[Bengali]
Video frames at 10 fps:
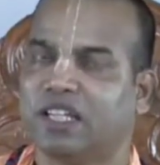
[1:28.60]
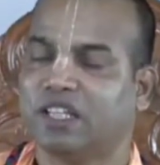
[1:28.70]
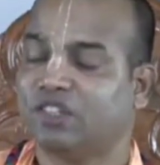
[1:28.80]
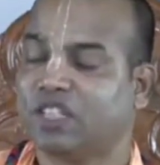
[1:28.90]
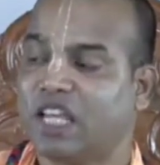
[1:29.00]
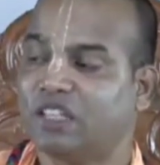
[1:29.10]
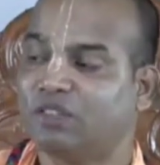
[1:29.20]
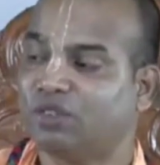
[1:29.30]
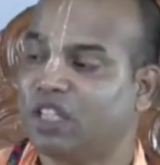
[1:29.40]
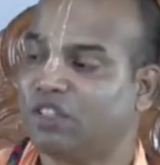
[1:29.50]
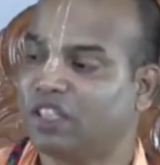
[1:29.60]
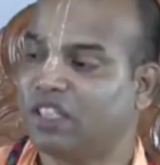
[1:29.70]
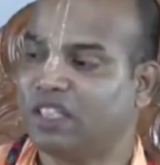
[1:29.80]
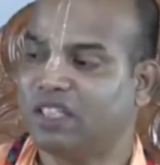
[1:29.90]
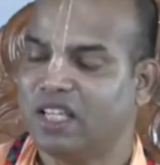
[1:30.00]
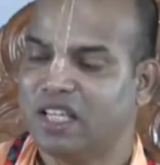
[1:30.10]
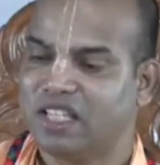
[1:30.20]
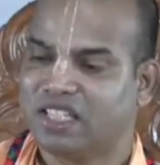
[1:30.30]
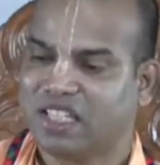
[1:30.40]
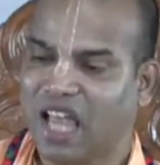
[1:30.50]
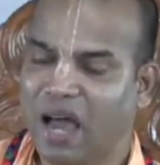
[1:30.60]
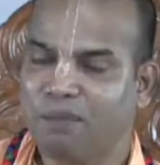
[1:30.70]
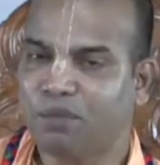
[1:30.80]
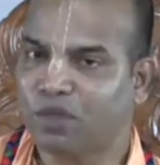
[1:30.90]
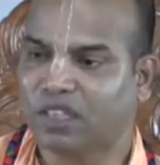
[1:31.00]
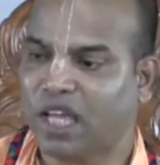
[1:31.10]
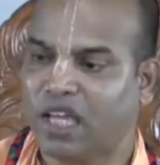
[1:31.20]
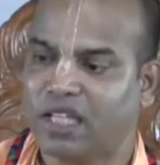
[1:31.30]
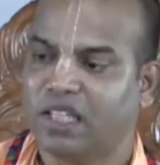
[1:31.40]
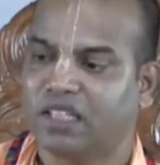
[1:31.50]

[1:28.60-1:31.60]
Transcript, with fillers: কিন্তু সেই দুধে যদি সাপ মুখ দেয়